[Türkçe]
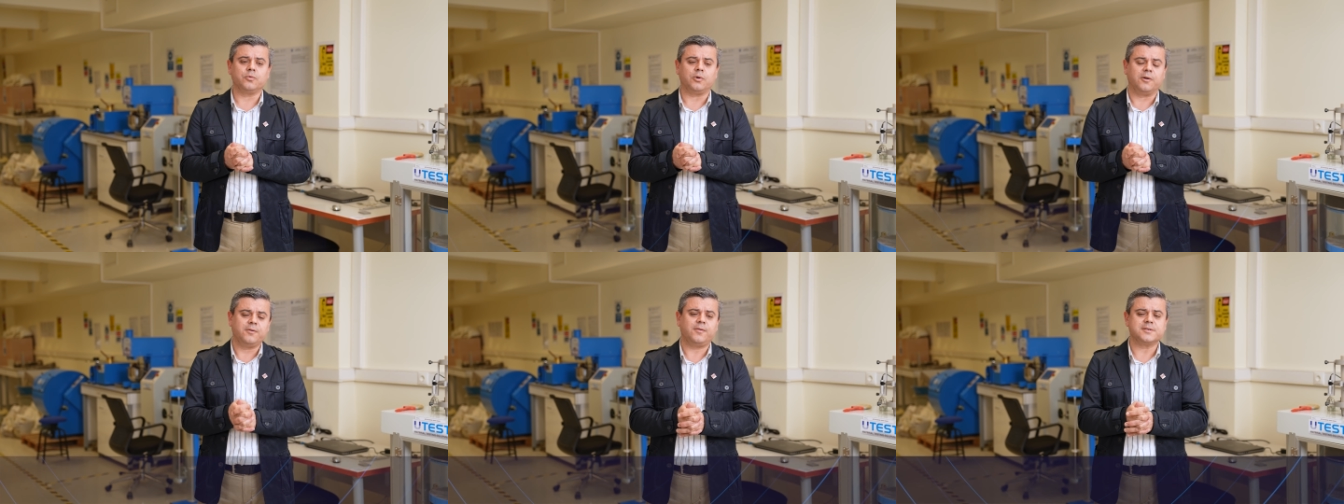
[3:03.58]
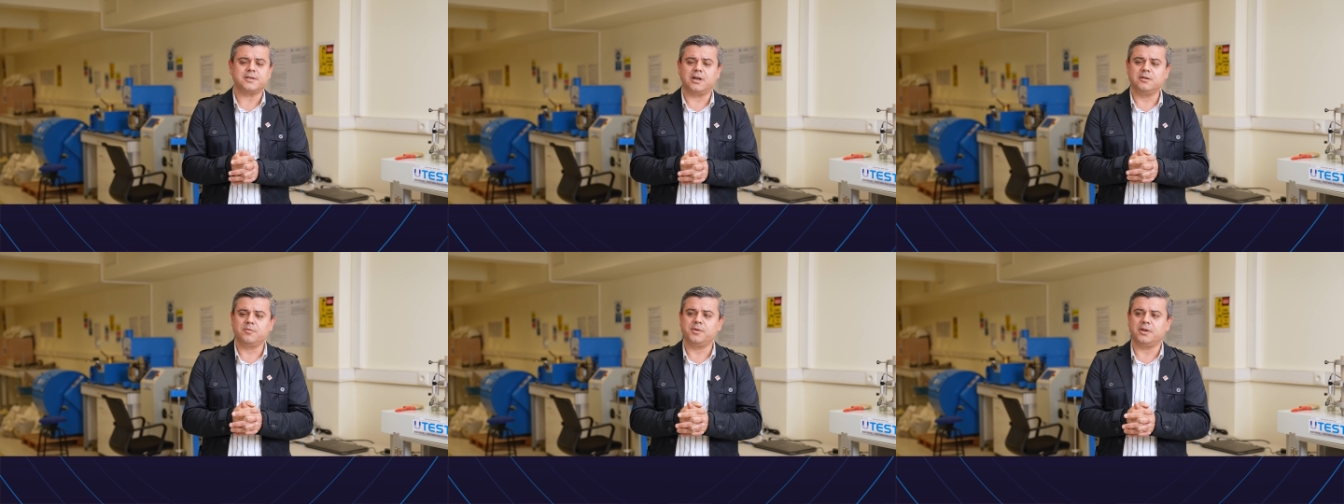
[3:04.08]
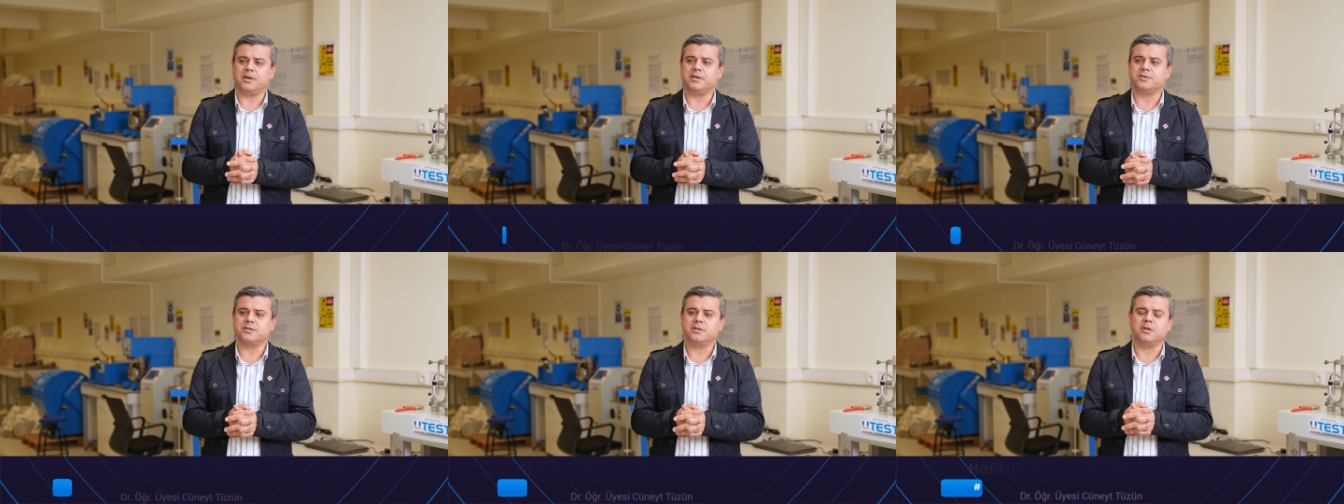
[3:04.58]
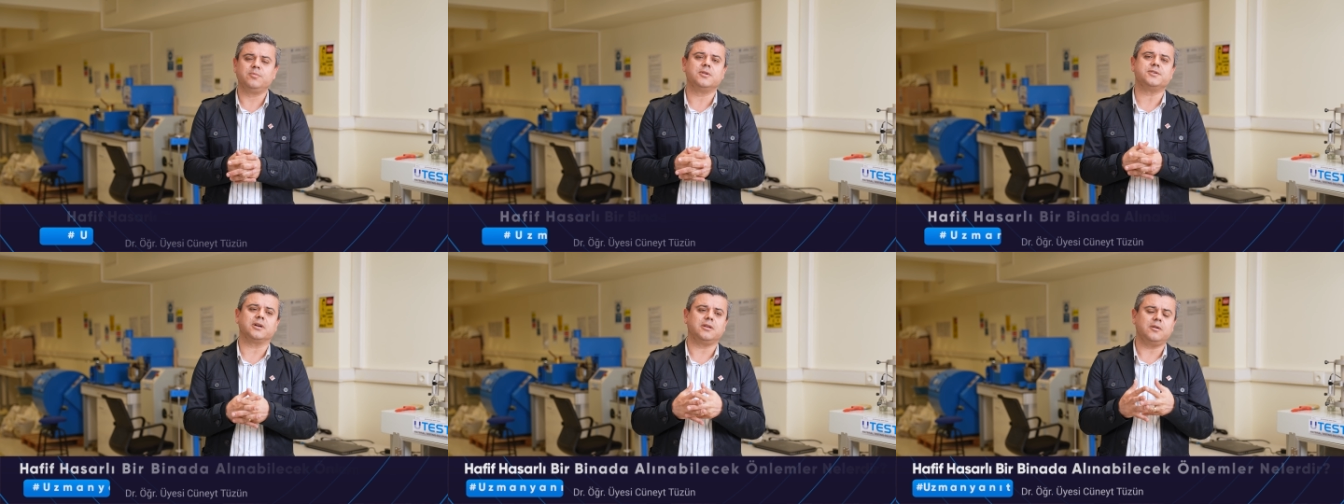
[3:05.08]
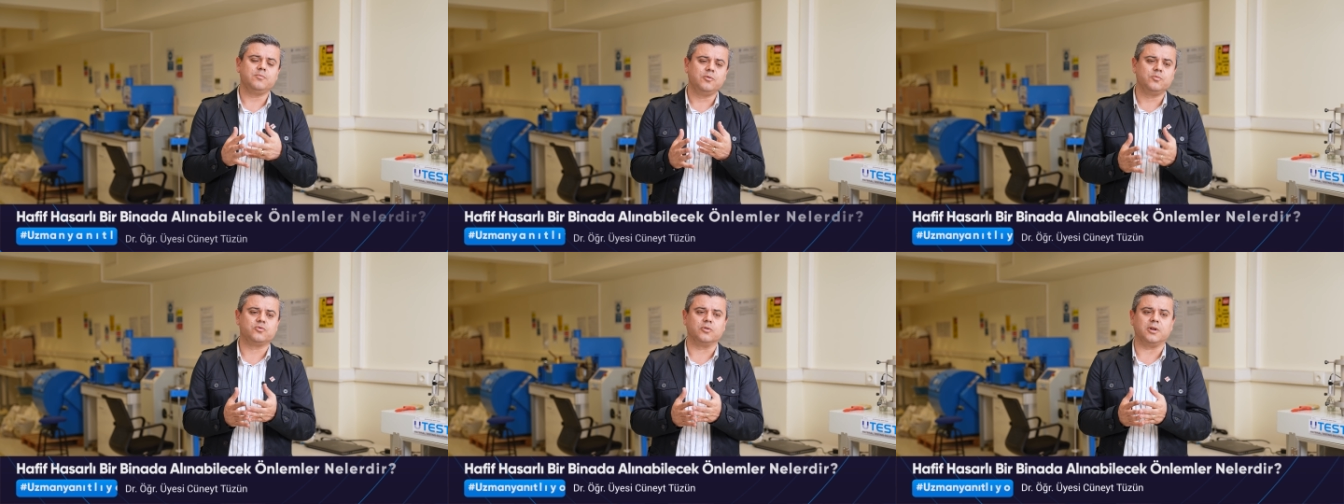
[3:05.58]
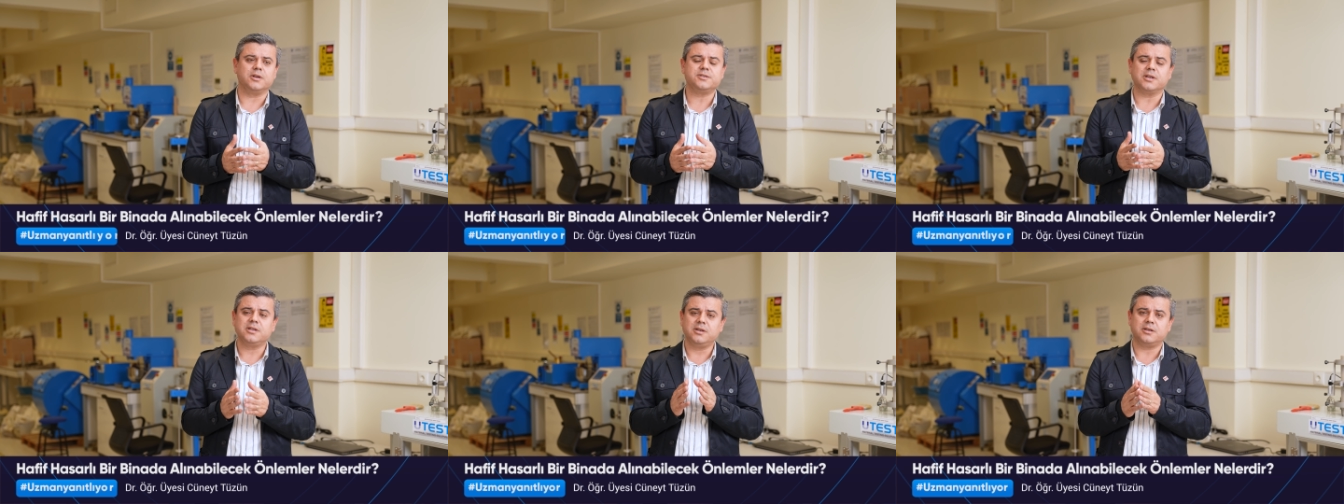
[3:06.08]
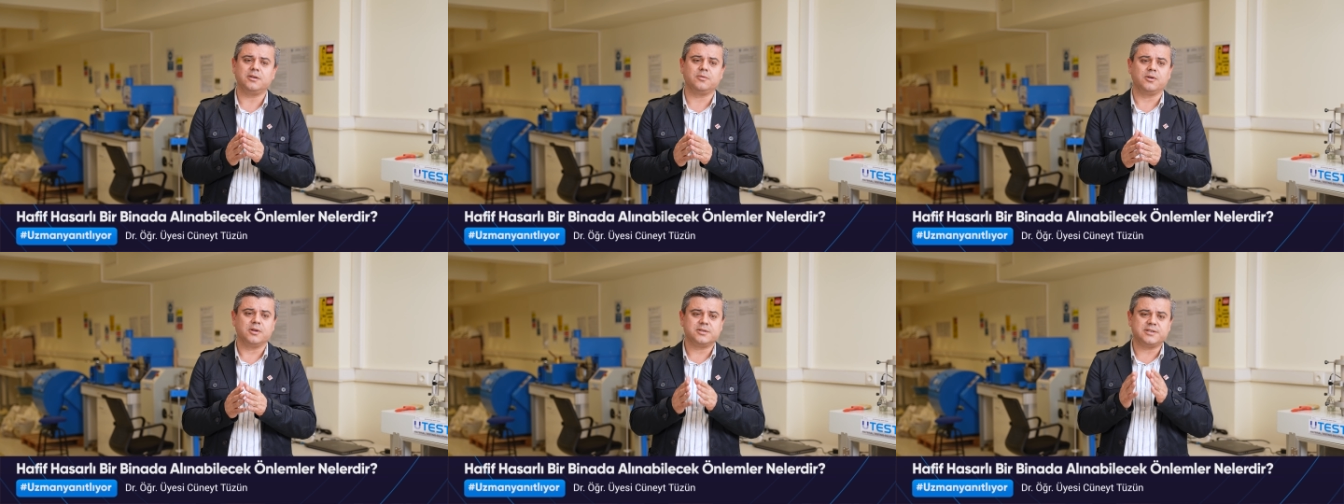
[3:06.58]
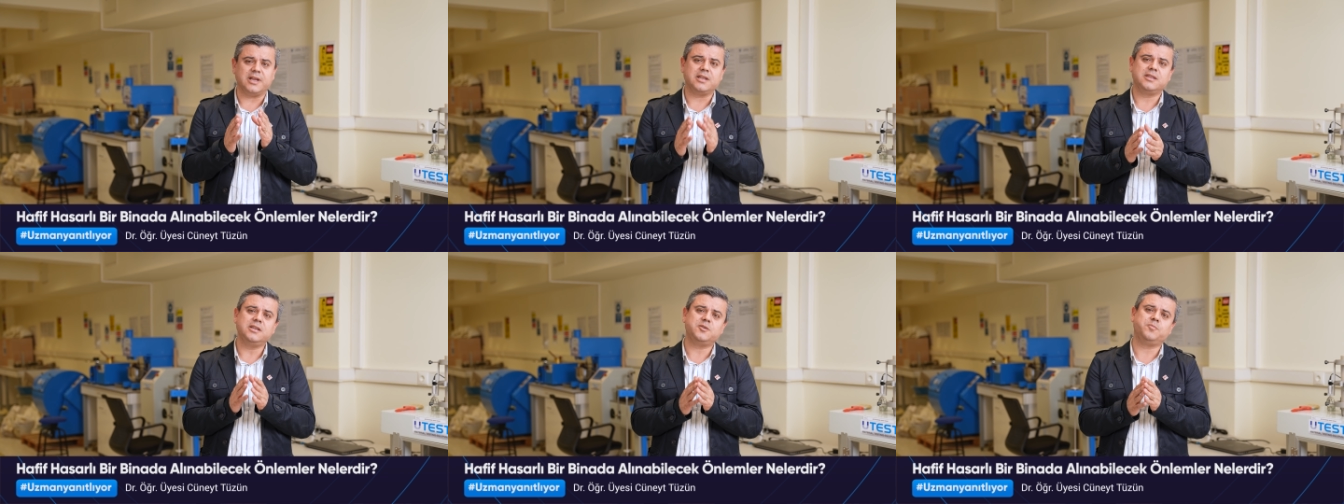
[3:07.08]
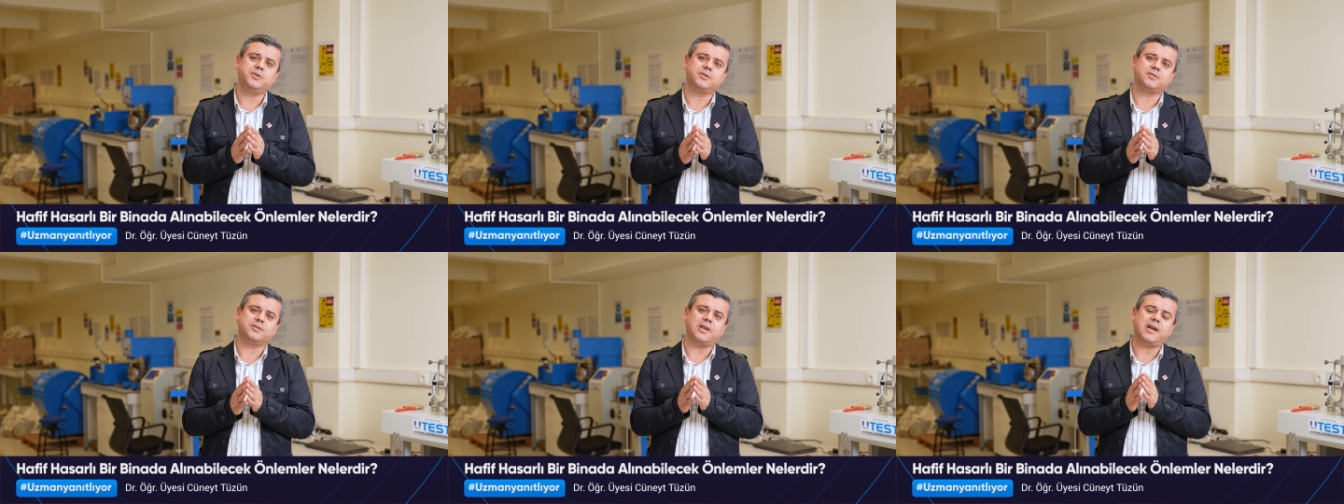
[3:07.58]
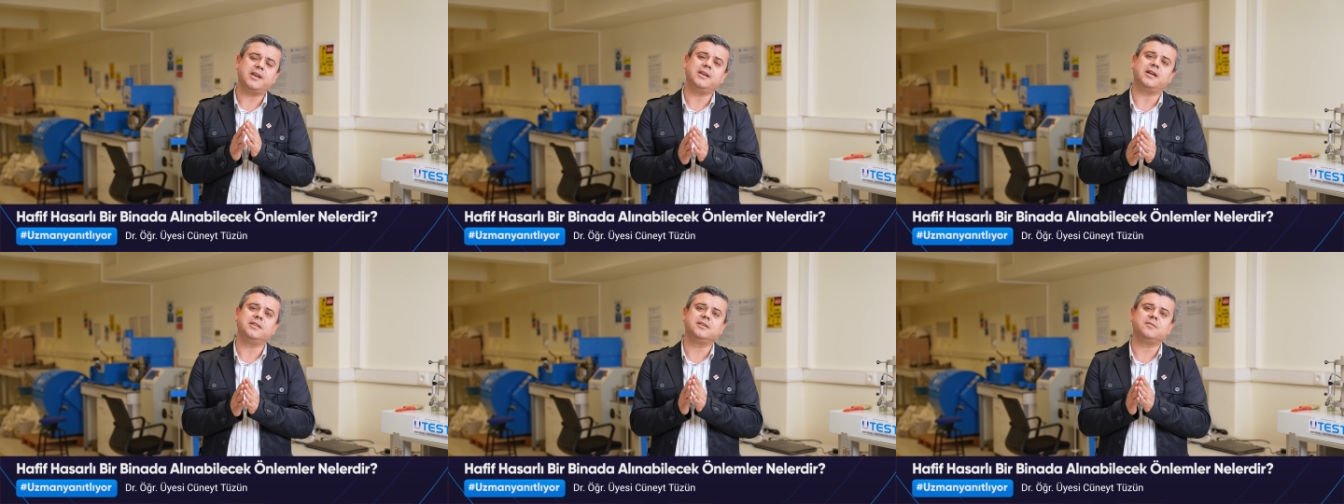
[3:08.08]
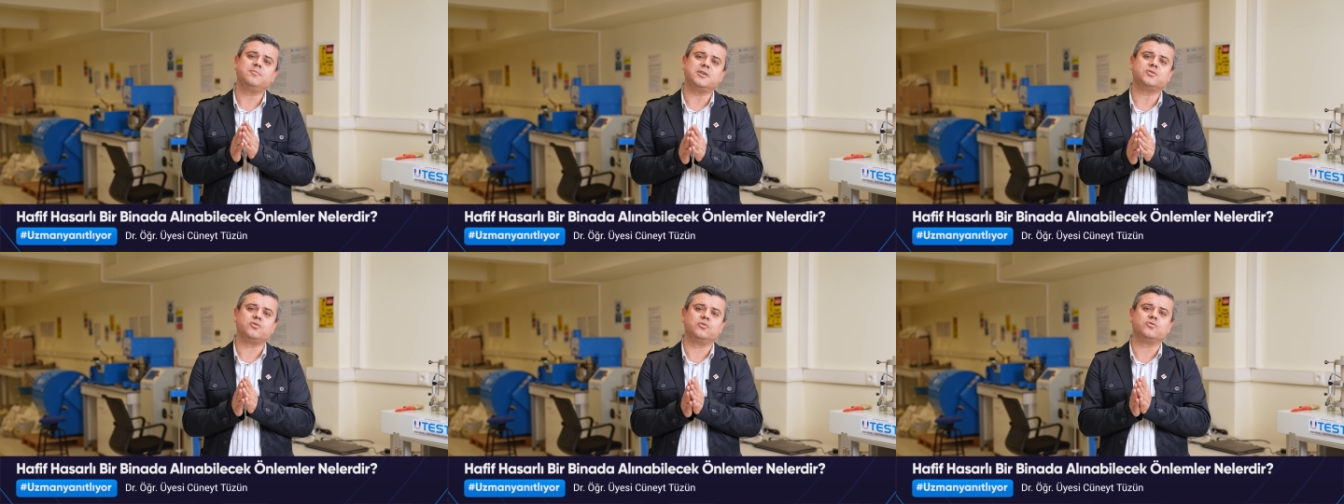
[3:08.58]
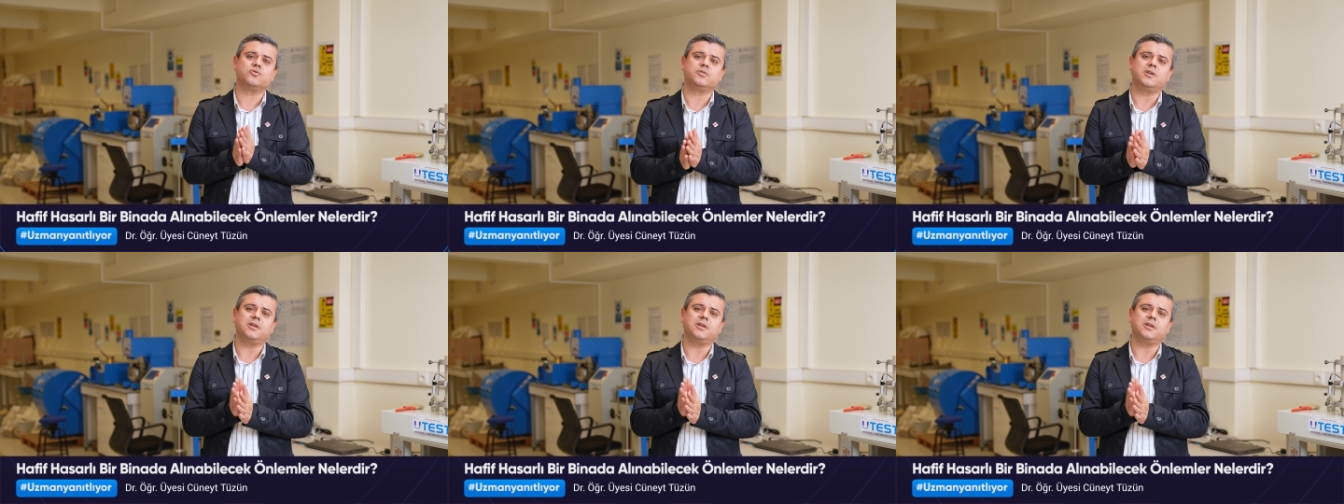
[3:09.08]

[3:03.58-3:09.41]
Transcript: Hafif hasarlı bir bina için yapılacaklar mümkün. Ancak yine teknik bir değerlendirme sonucunda